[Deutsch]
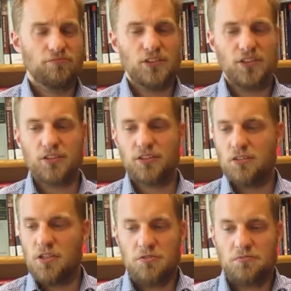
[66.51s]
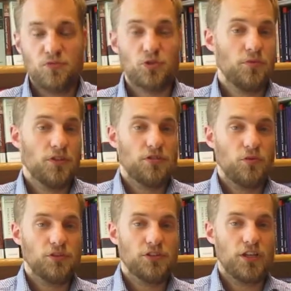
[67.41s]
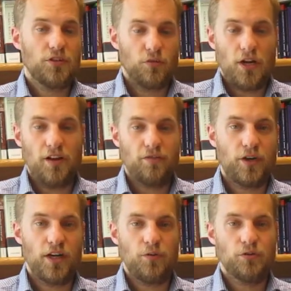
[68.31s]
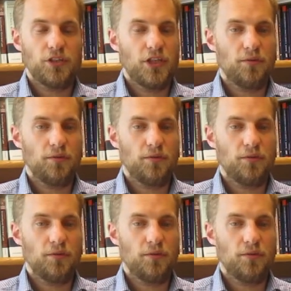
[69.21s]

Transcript: das zumindest in Österreich oder allen voran in Österreich,